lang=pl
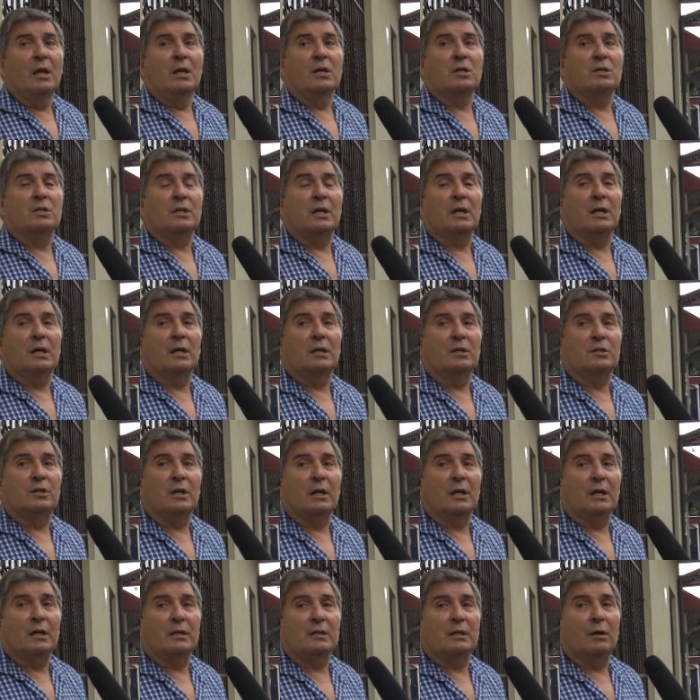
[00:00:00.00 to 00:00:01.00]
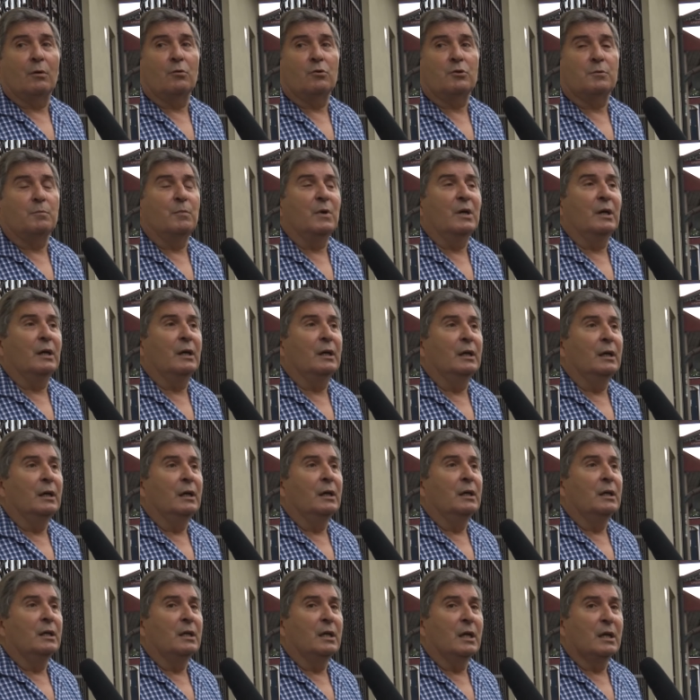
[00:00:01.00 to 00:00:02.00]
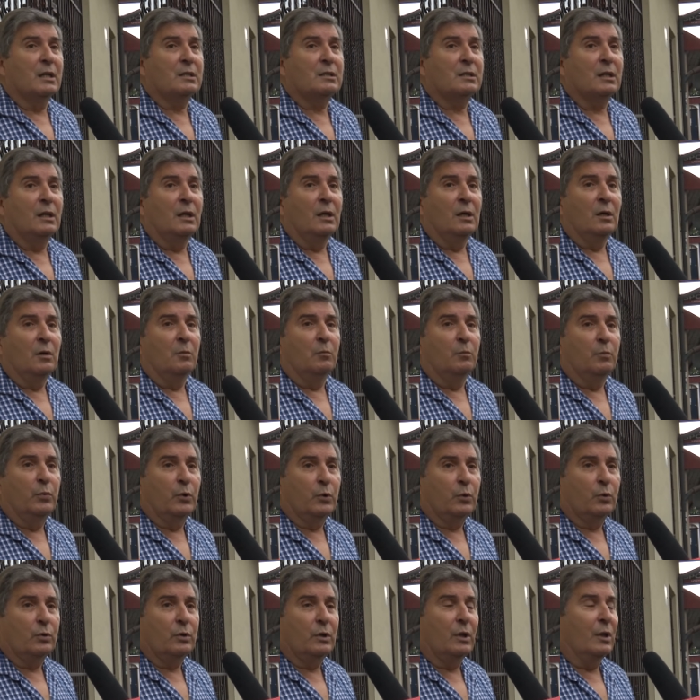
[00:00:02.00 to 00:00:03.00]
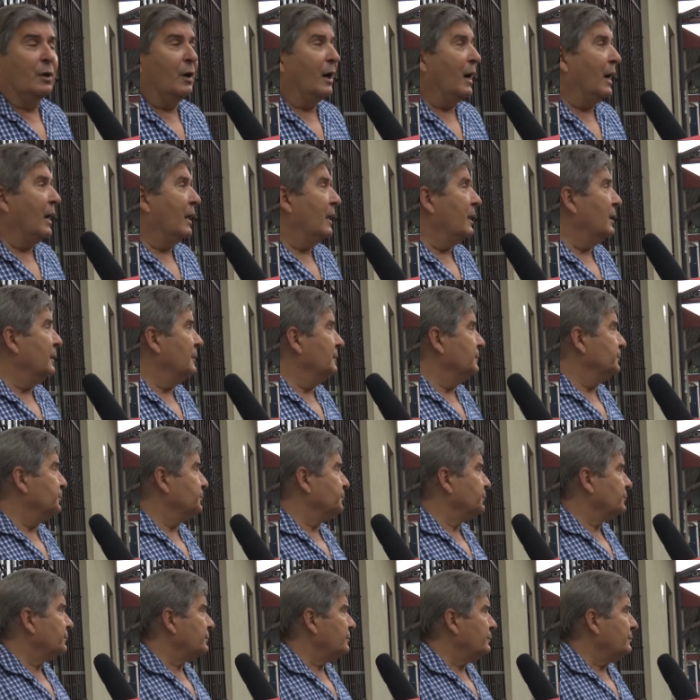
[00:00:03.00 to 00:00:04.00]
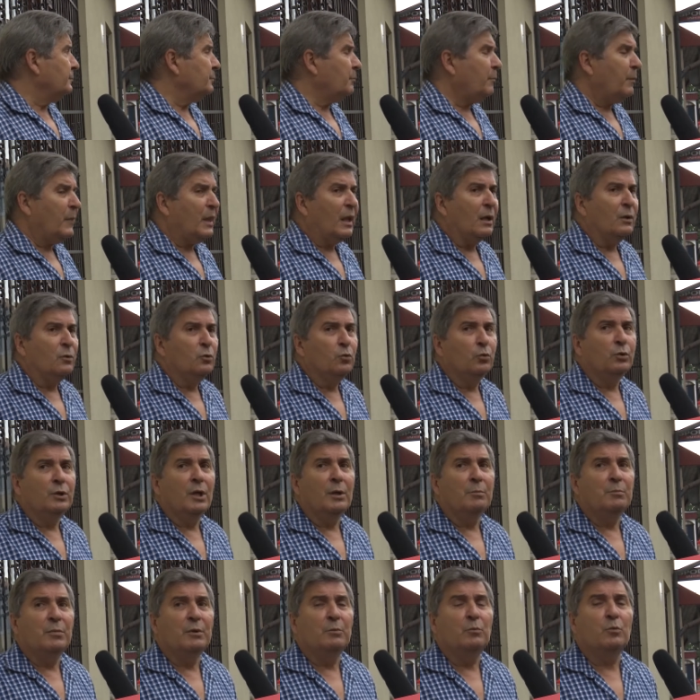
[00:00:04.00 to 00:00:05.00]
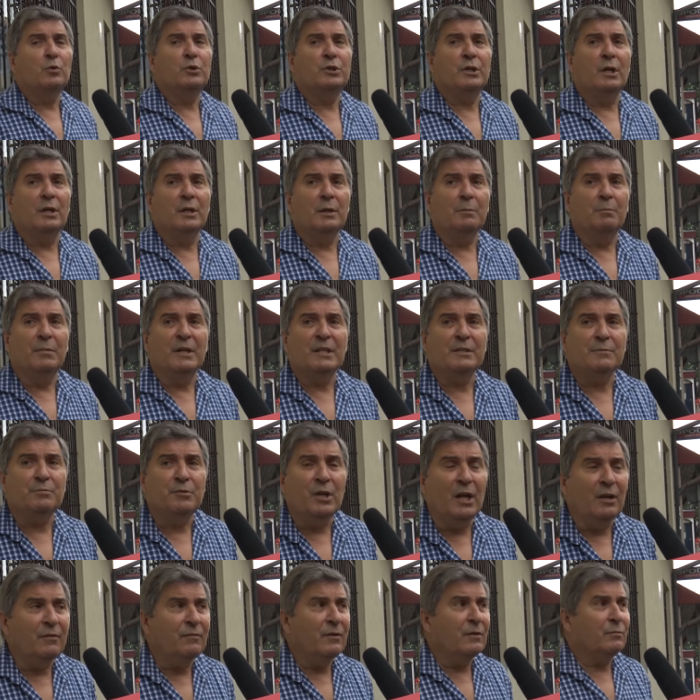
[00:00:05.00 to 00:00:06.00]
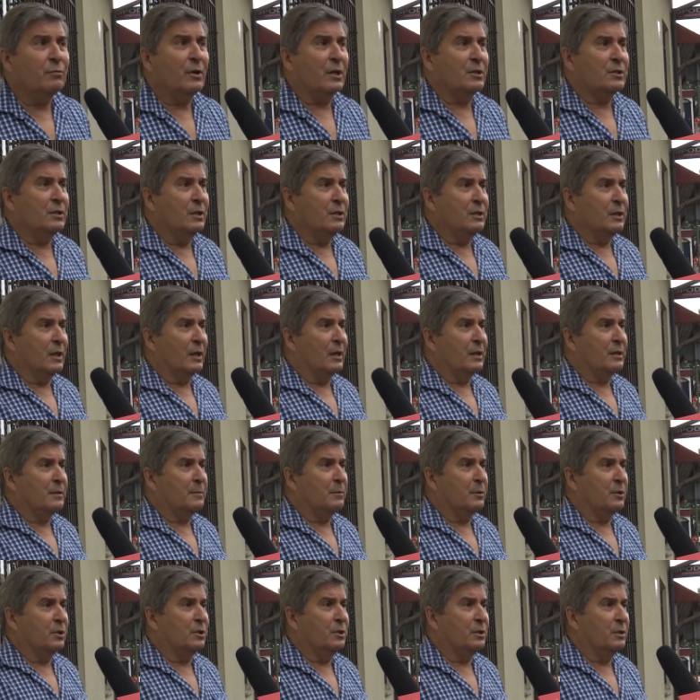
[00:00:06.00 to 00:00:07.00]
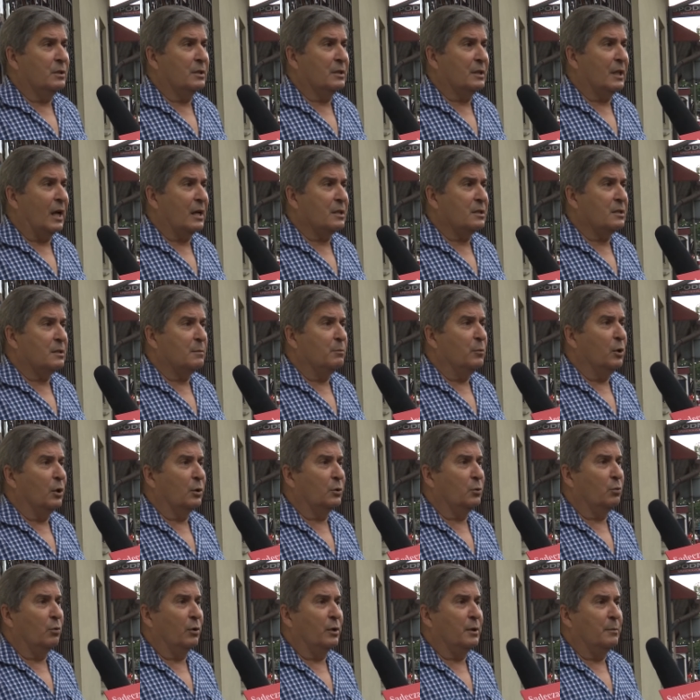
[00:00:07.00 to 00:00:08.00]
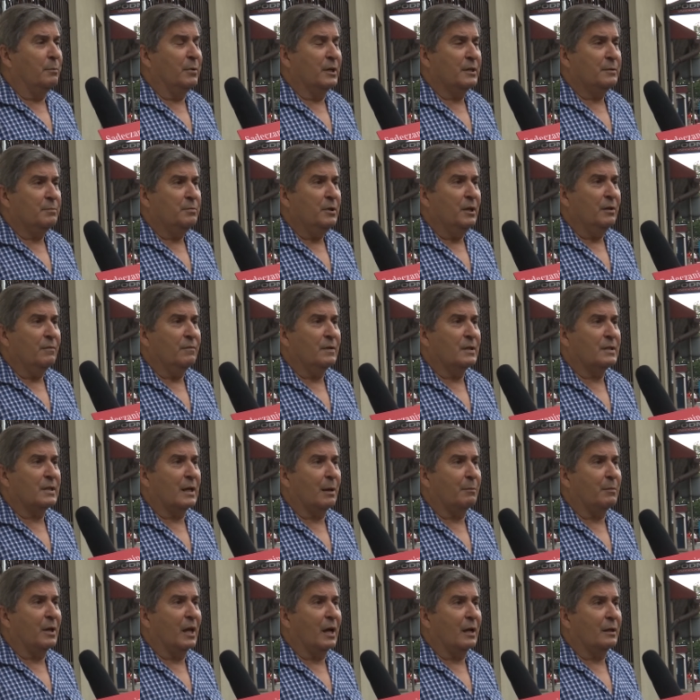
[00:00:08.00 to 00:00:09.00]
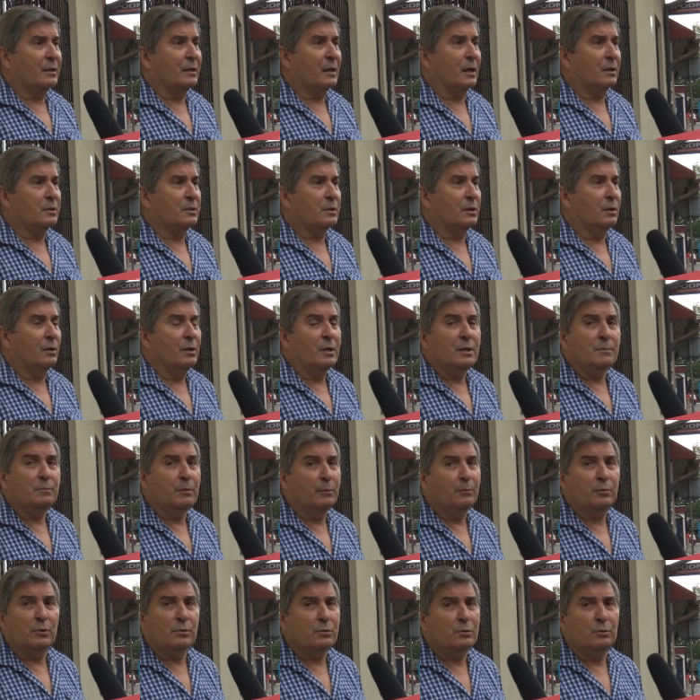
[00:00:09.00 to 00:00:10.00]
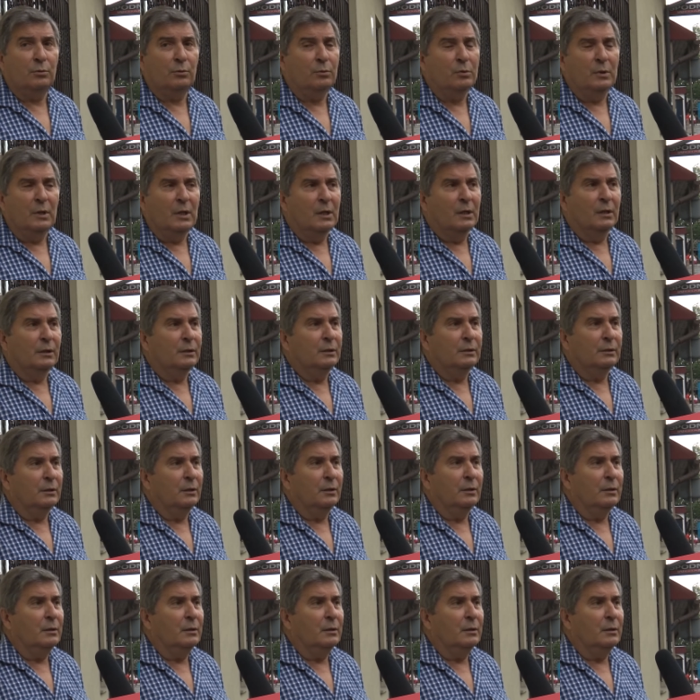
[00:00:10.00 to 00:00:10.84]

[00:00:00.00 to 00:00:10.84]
że, że załóżmy jest brudno, ale tutaj by musieli bez przerwy właściciele stać z miotłą i bez przerwy zamiatać. To jest po prostu e,